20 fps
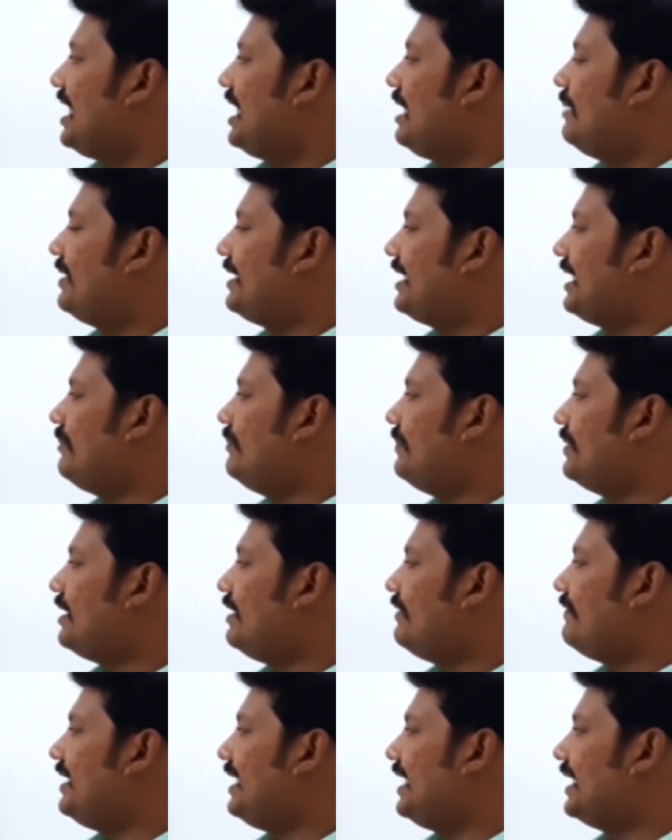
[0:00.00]
அப்போ நம்பர்
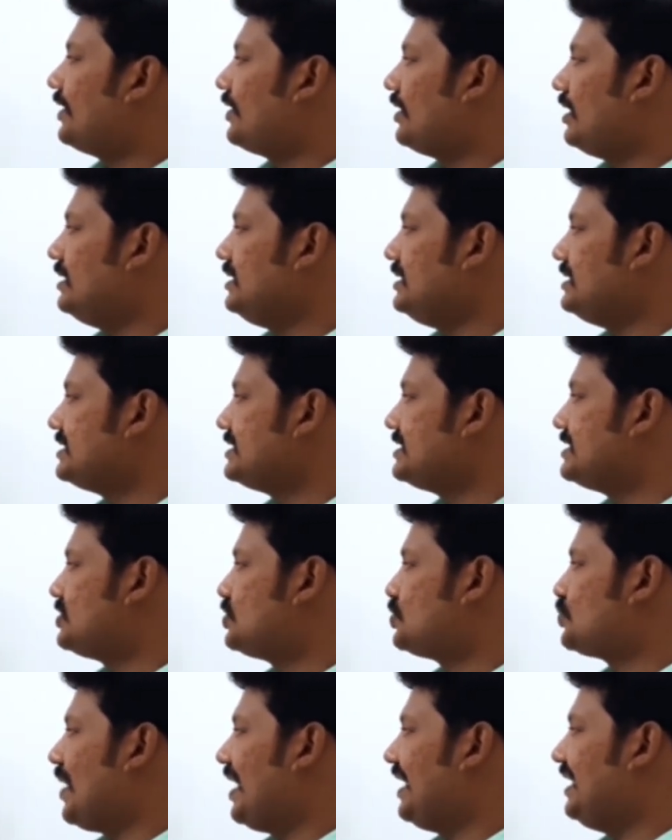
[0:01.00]
ஆஃப் எலக்ட்ரான்
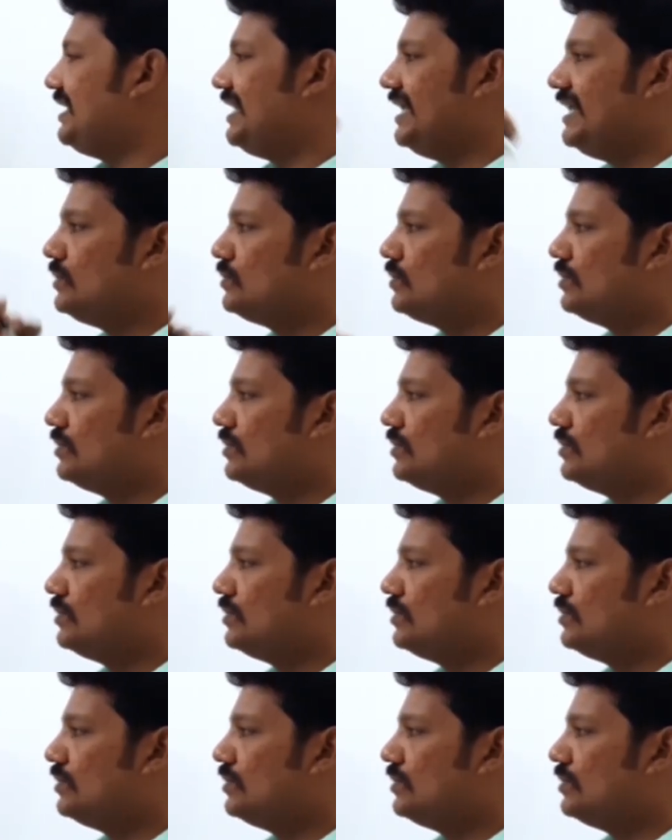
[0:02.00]
டுவெண்ட்டின்னு